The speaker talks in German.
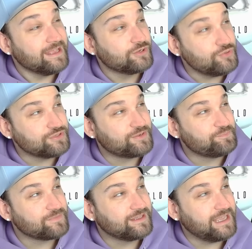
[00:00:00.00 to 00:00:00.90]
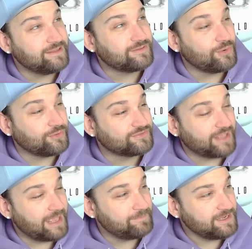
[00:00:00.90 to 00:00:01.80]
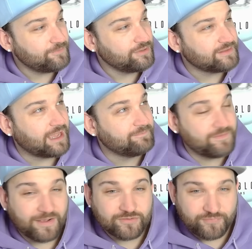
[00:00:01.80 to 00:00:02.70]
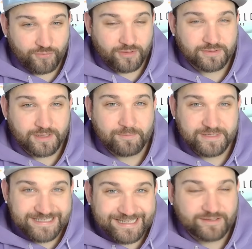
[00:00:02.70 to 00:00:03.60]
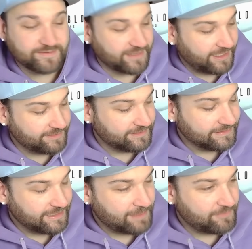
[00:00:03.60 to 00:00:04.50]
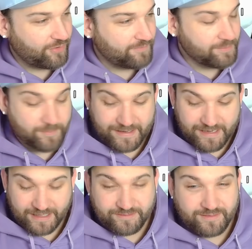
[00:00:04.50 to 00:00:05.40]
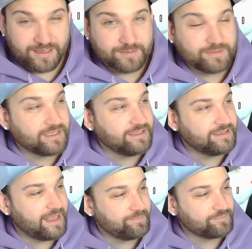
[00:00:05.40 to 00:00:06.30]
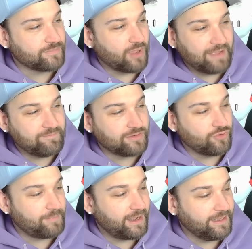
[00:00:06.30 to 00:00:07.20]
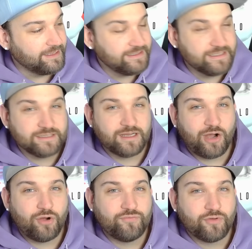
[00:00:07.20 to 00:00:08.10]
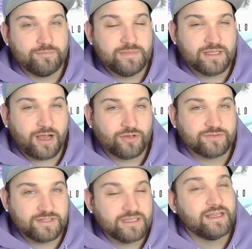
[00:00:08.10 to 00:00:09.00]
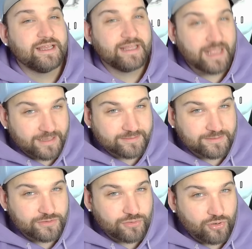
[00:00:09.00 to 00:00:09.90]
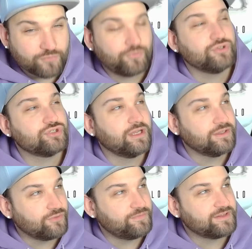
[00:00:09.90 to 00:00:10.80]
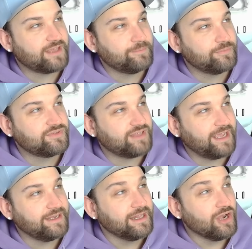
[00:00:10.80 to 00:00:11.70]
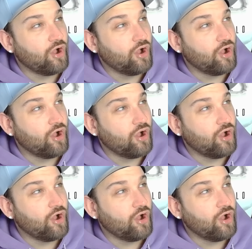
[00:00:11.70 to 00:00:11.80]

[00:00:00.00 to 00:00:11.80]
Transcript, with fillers: Gut, geht's los. Ähm, ich würde sagen, wir fangen sofort äh, mit Jeles an, äh, bevor wir mit meiner Ansage beginnen. Ähm, einfach nochmal ihr auch von mir aus hier herzlichen Glückwunsch so viel Zeit muss sein.